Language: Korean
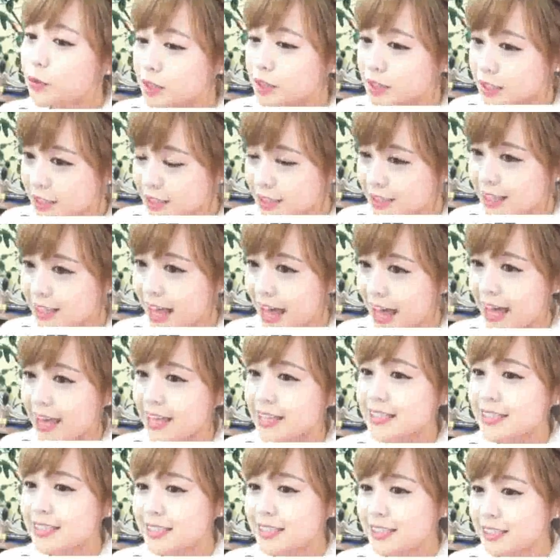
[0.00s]

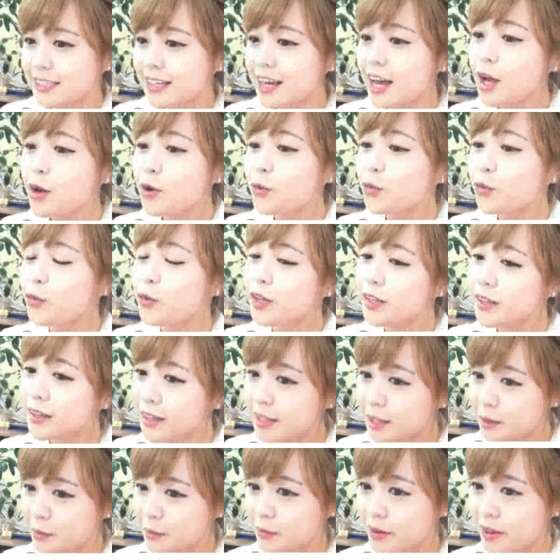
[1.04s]

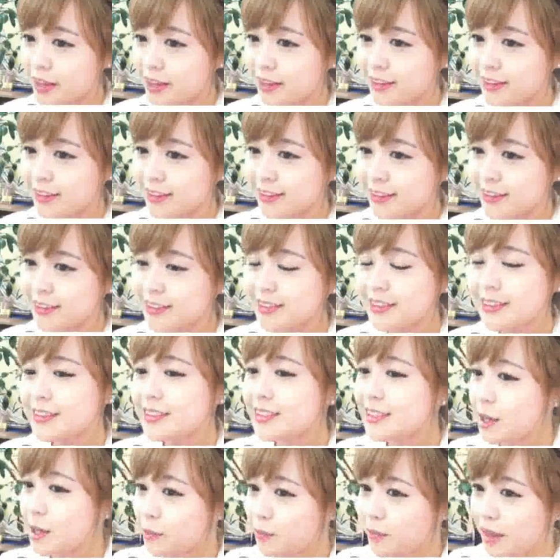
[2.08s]

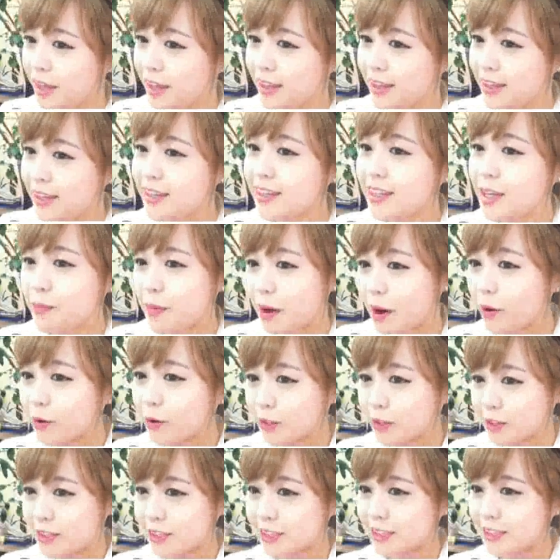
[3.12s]
我期待尽快与你们见面 뭐, 이렇게
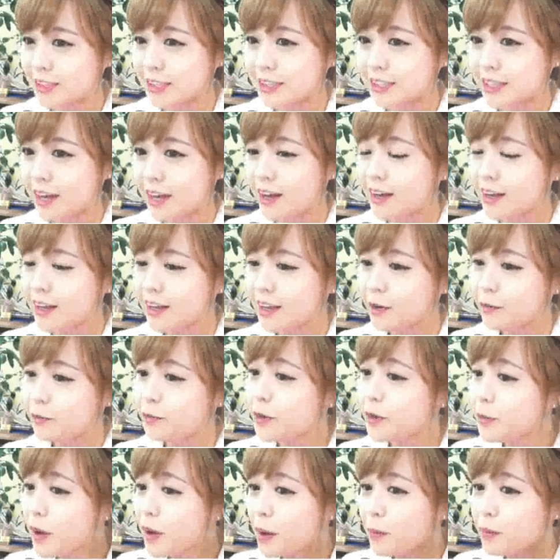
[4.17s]
바꿔 쓸수 있어요.
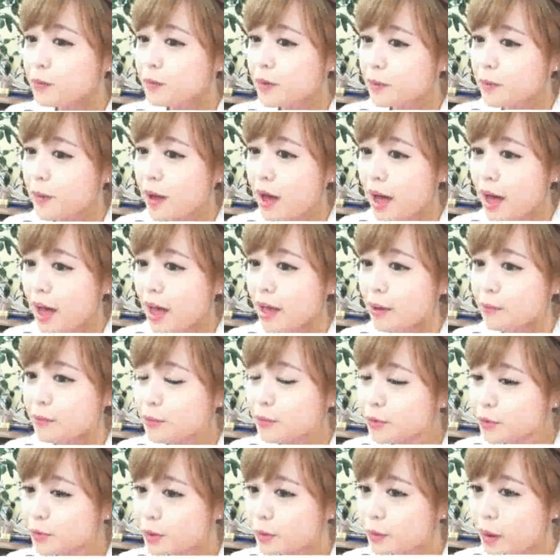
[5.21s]

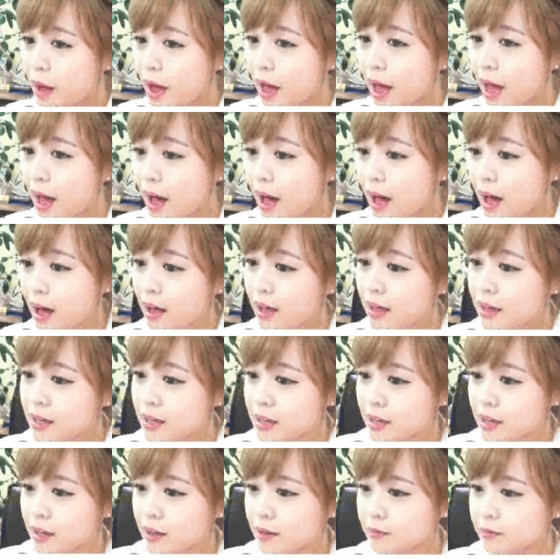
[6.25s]
明白不明白?明不明白啊?
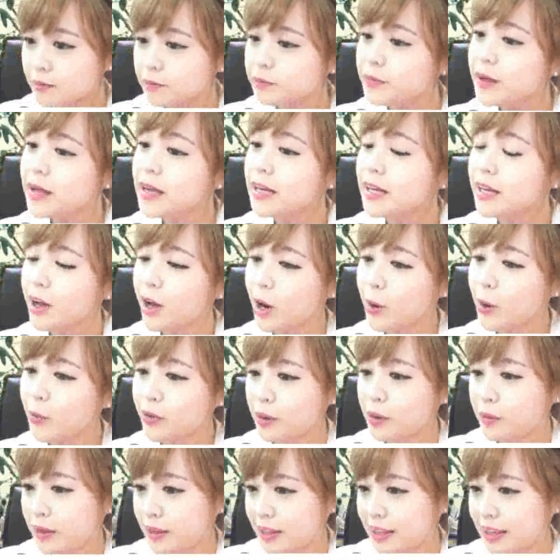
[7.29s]
음, 빨리
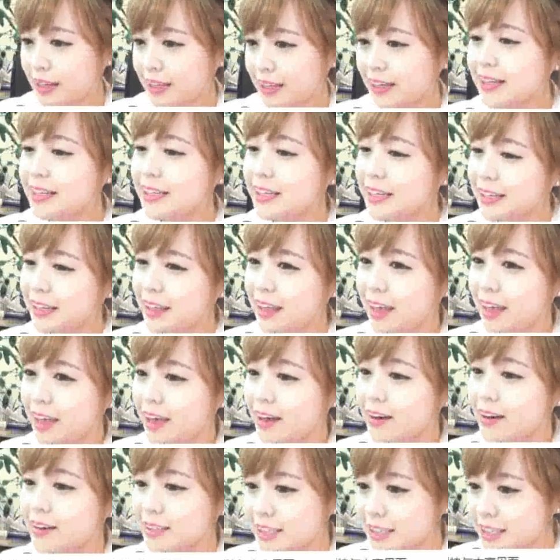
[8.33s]
여러분과 만나기를
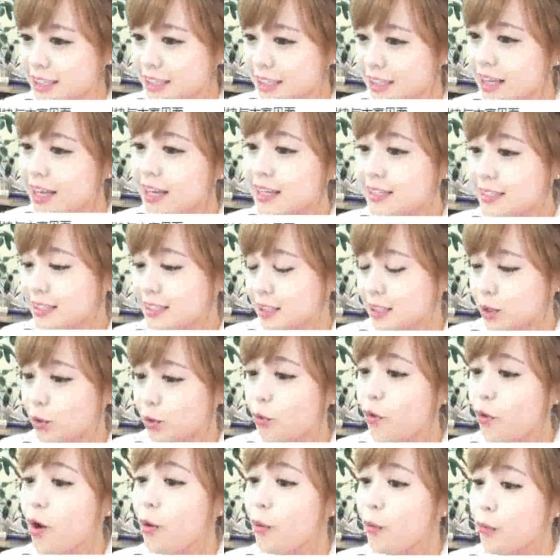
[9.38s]
기대해요.
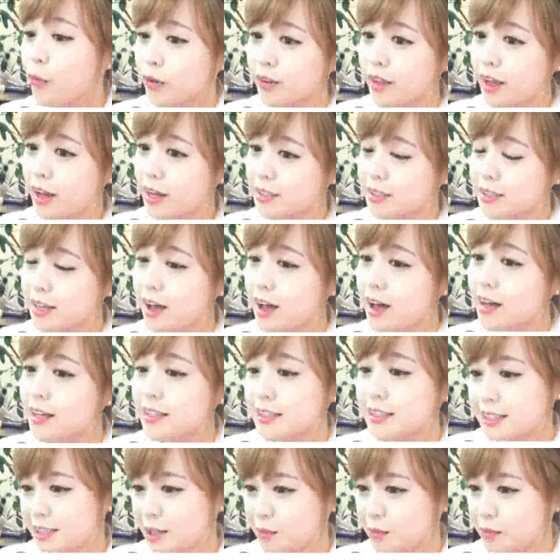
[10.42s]

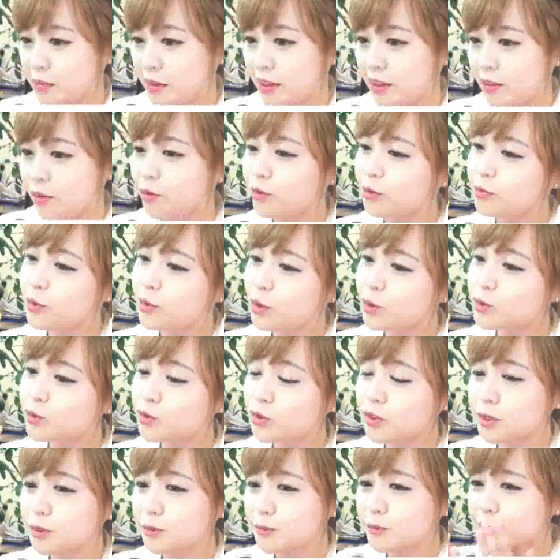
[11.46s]
期待尽快与大家见面. 어,
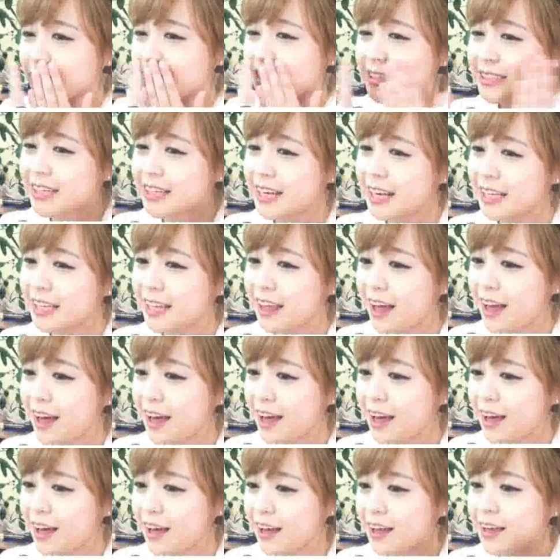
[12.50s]
병준 음,
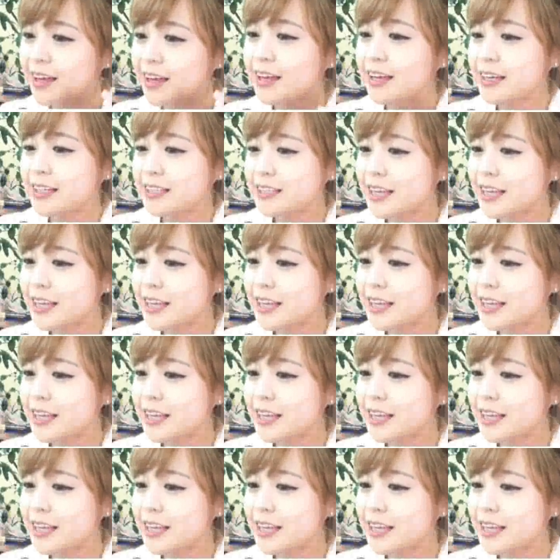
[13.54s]
잘한다.